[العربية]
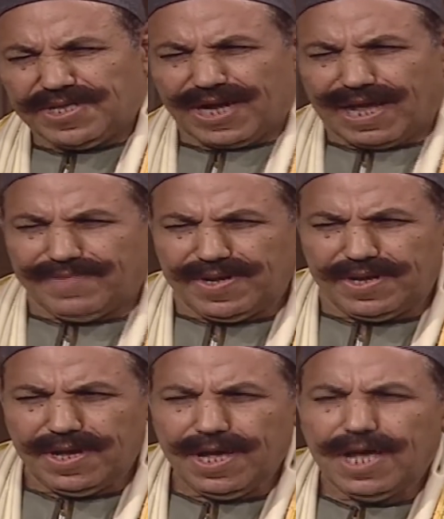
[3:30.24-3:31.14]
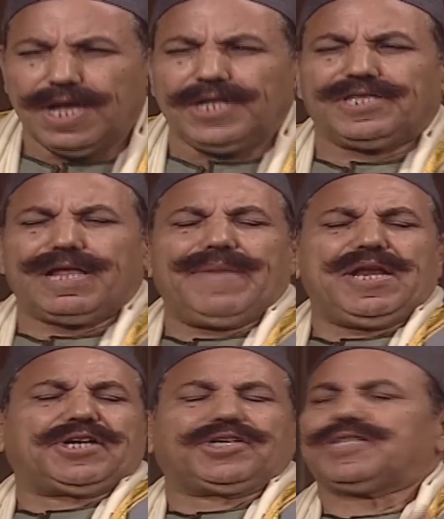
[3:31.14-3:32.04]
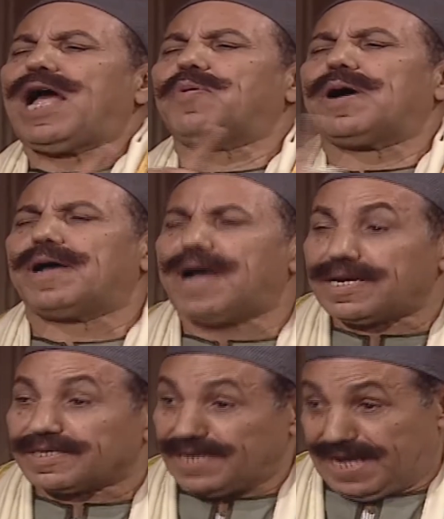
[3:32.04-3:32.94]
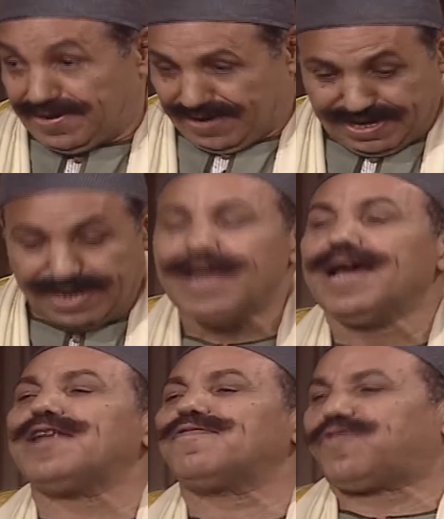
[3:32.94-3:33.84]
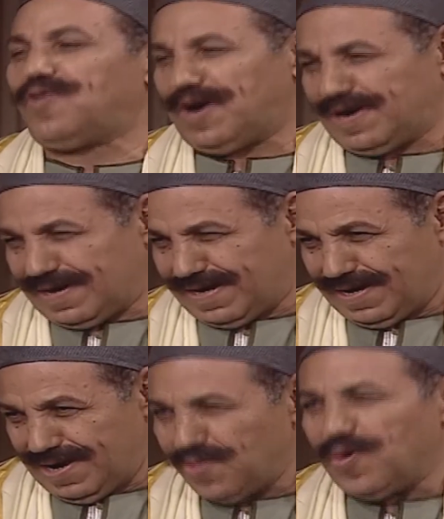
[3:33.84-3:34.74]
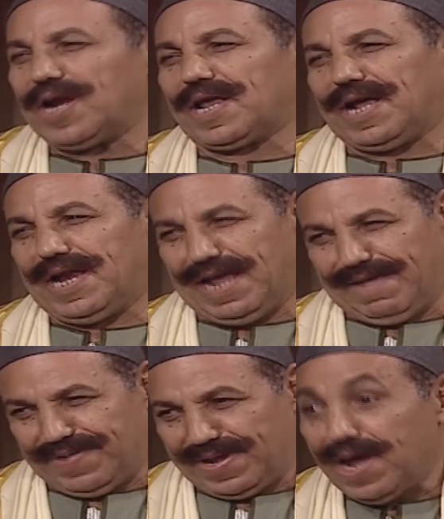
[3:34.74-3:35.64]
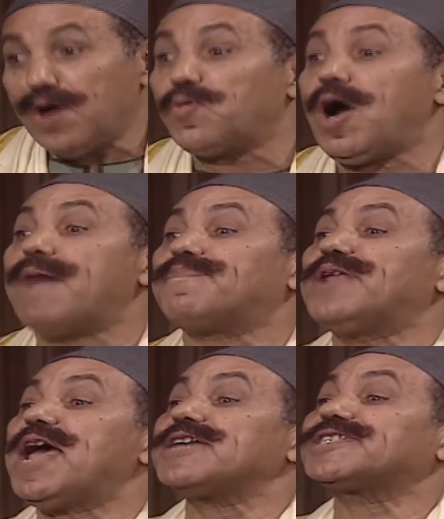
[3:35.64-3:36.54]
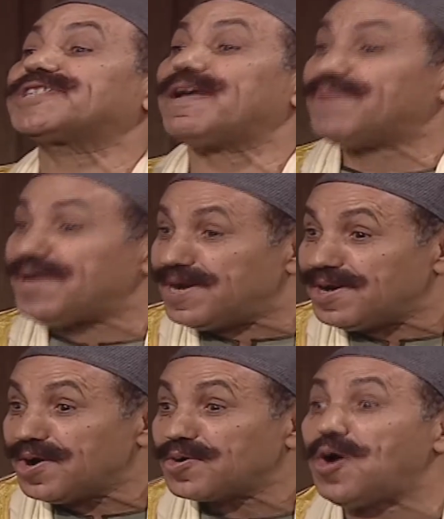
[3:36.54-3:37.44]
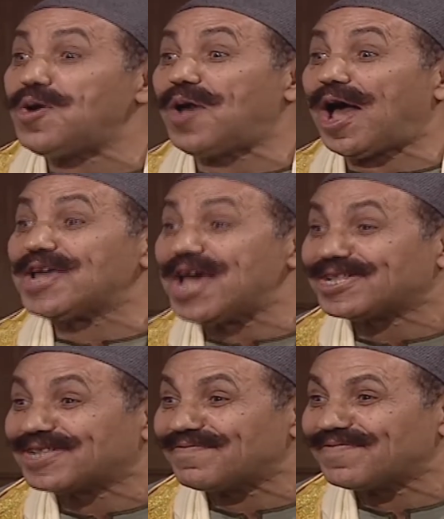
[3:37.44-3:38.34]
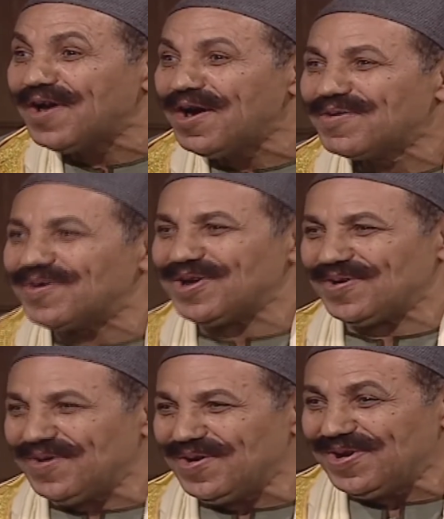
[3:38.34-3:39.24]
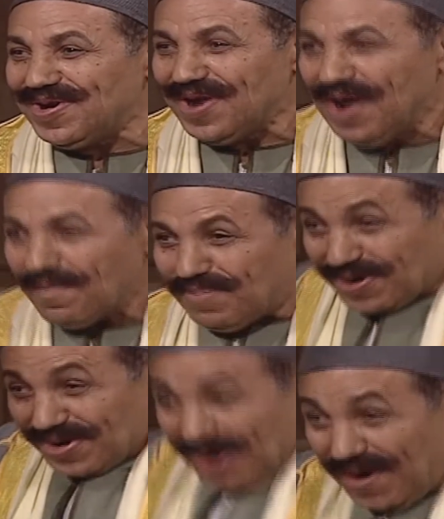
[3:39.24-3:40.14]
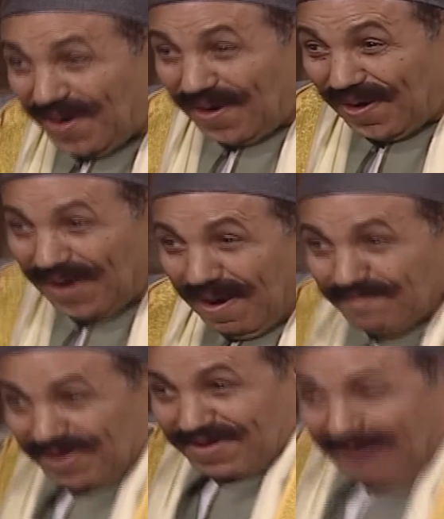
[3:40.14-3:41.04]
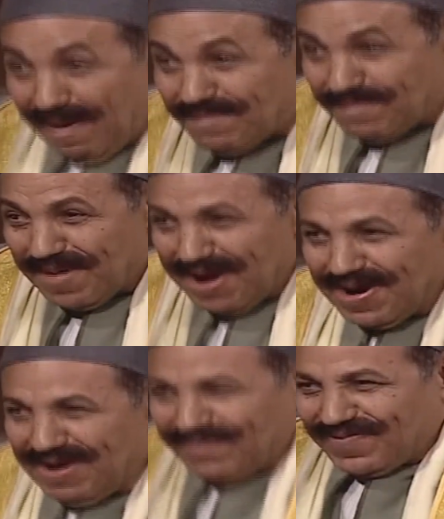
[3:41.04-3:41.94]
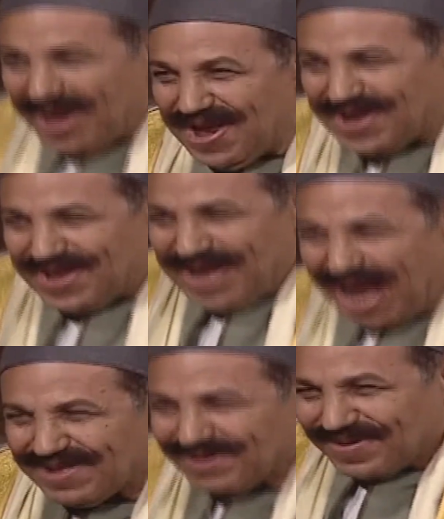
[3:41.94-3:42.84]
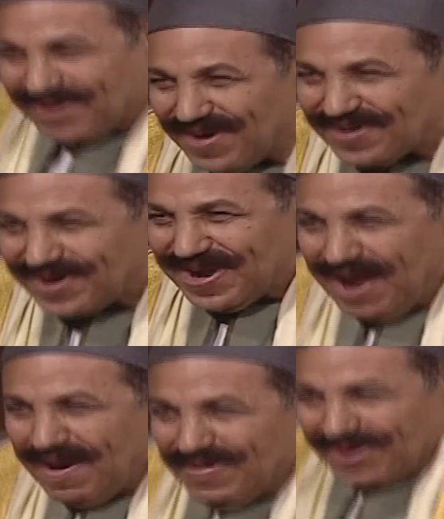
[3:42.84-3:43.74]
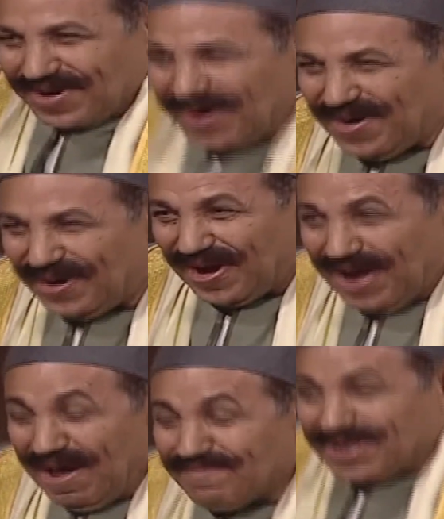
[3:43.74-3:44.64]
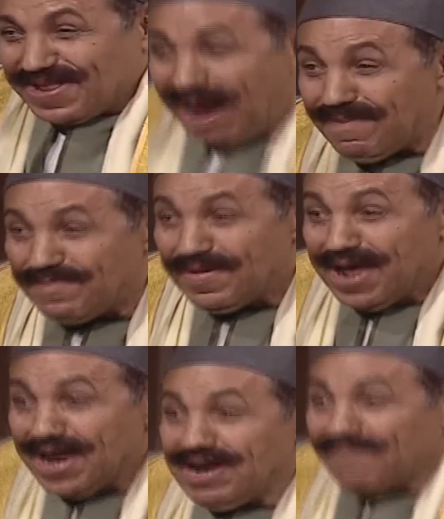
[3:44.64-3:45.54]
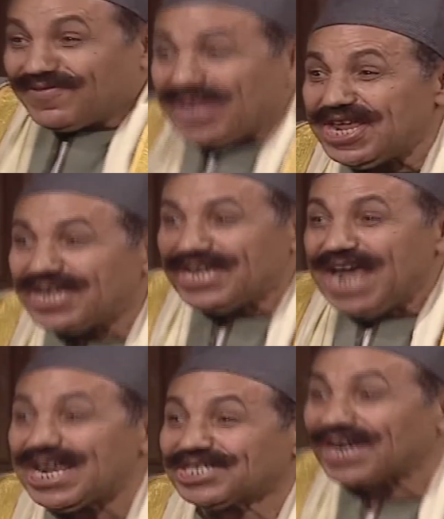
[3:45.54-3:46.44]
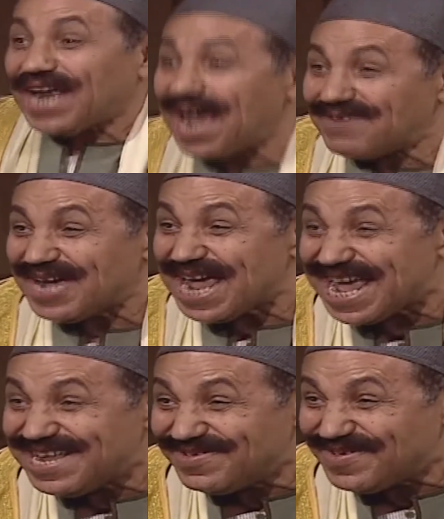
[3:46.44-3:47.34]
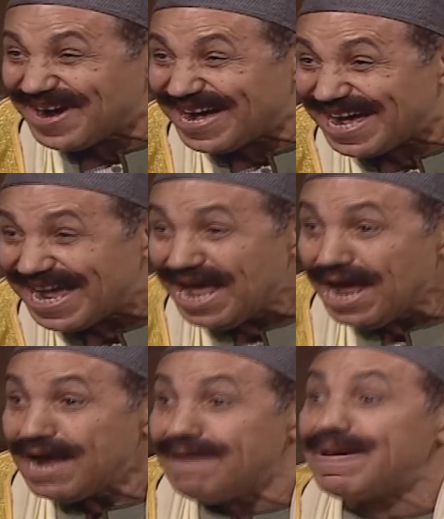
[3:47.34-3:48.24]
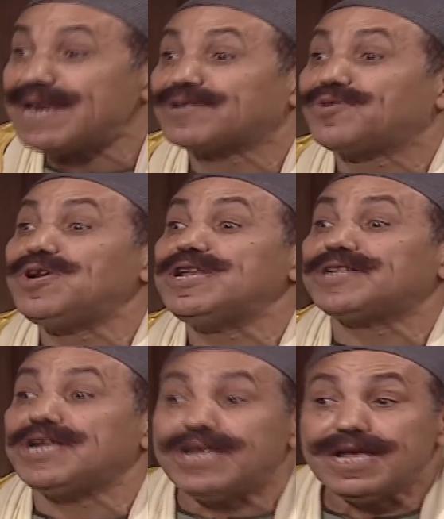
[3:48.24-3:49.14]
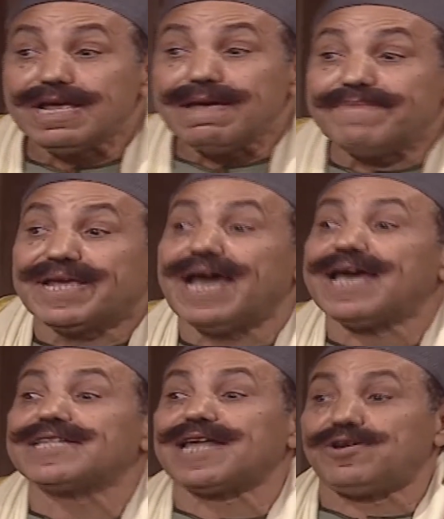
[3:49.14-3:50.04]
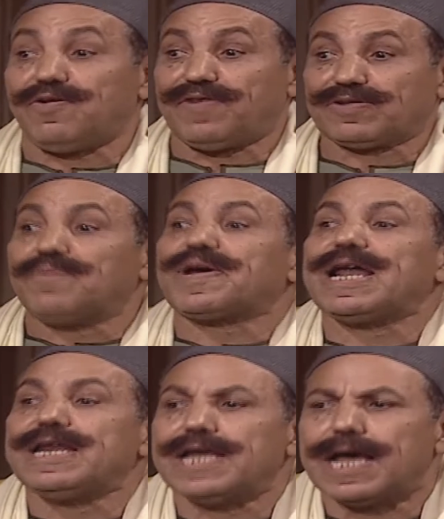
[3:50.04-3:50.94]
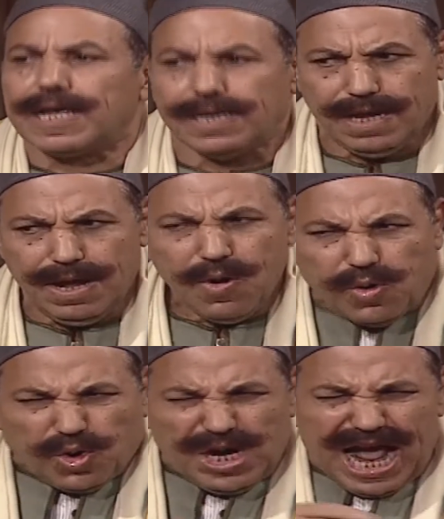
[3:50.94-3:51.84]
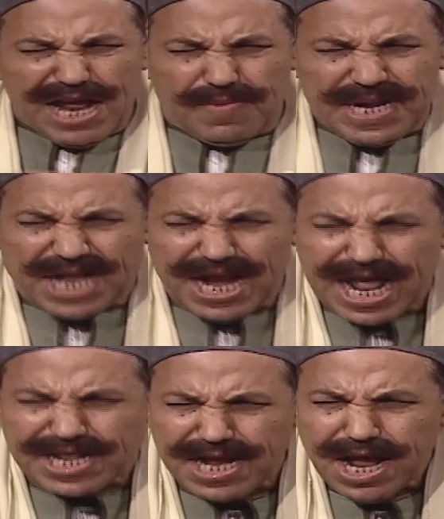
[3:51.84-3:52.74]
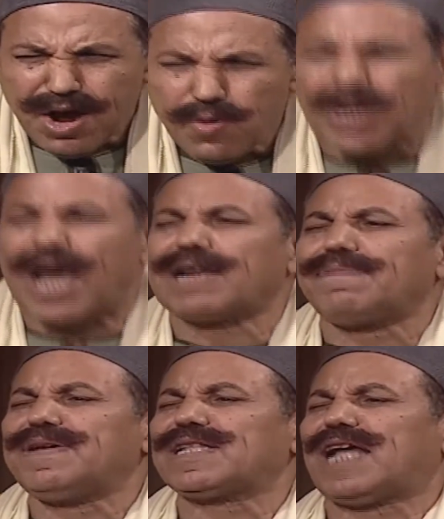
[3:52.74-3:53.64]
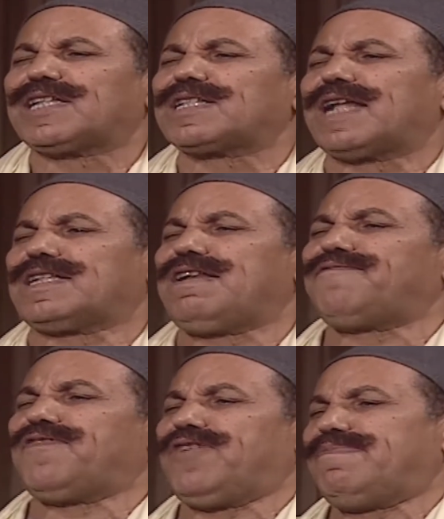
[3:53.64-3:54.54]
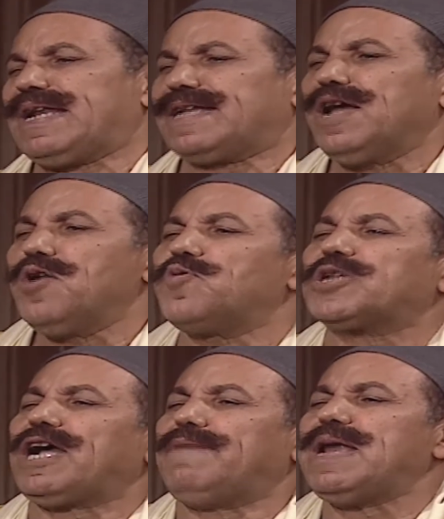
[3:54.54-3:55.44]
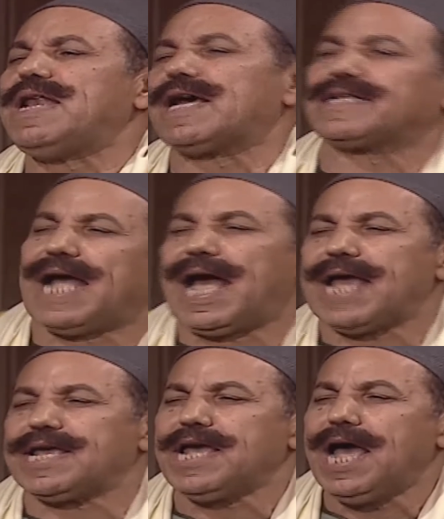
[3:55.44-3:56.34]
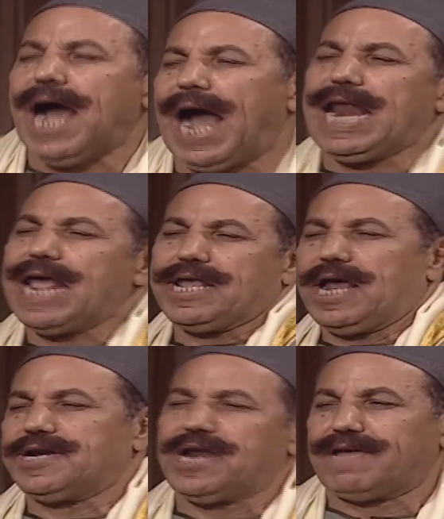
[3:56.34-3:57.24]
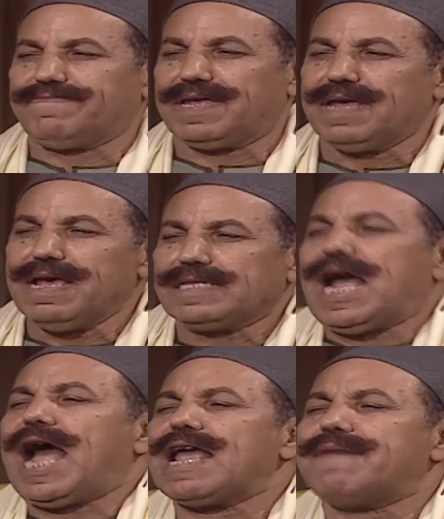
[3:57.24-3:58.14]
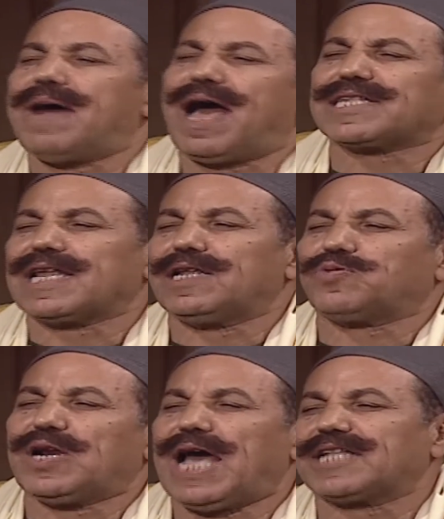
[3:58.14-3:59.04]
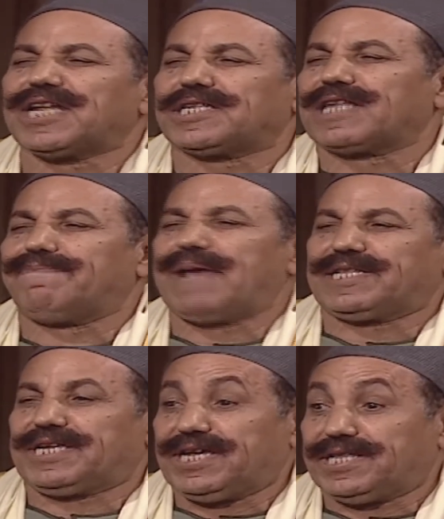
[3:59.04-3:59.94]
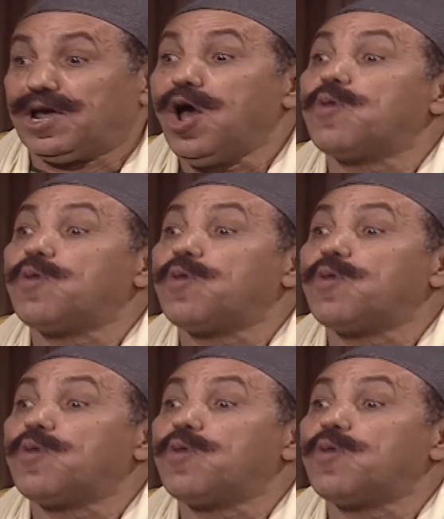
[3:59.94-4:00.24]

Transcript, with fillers: الانتخابية أنت مالكش دعوة خالص إيه الفقراء والغلابي وأبناء السبيل كله هيهتف ويقول بالروح بالدم نفديك يا دكتور بالروح بالدم نفديك يا شرعاوي ايوه البلد كلتي مجهزه اليوفط ومخلياهي وكلها يومين ثلاثه والعربيات هتطلع تلف في البلد وتعمل لك دعايه عليا النعمي دعاية ما حصلت ولا هتحصل بعد كده